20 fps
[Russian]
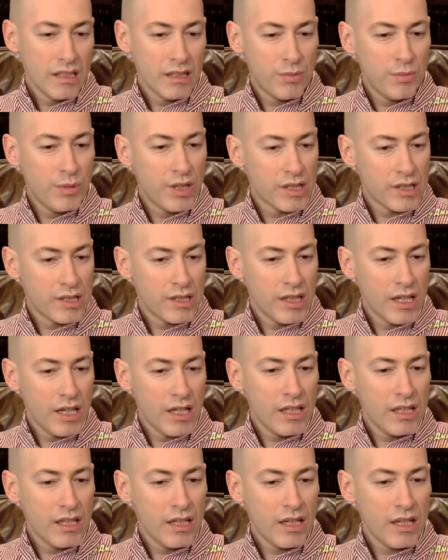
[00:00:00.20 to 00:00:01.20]
смерть
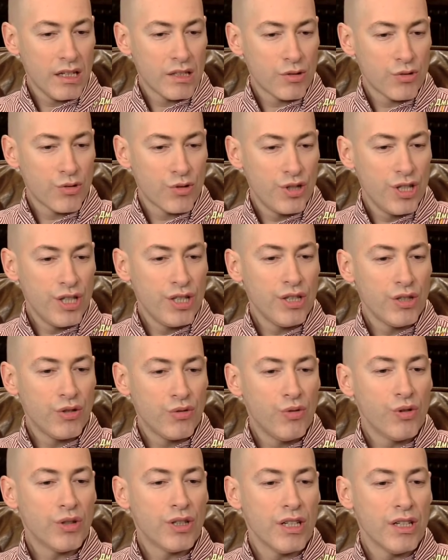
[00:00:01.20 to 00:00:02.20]
Сталина, осуждение
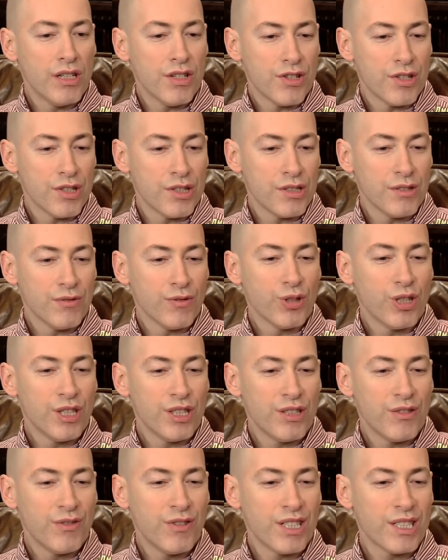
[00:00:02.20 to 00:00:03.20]
культа личности. Вот
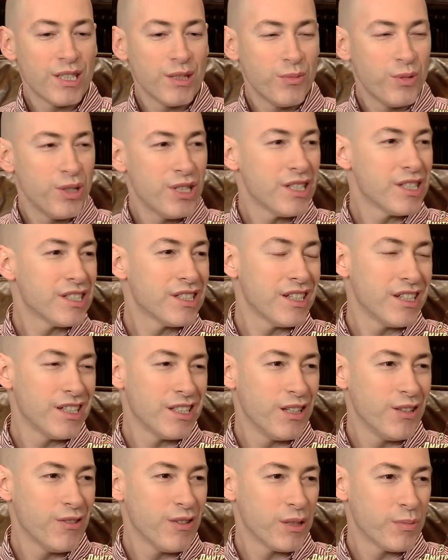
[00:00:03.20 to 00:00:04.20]
эти два события
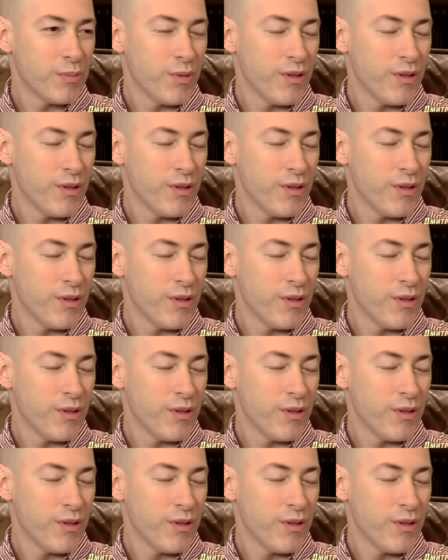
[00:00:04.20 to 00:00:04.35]
стали для вас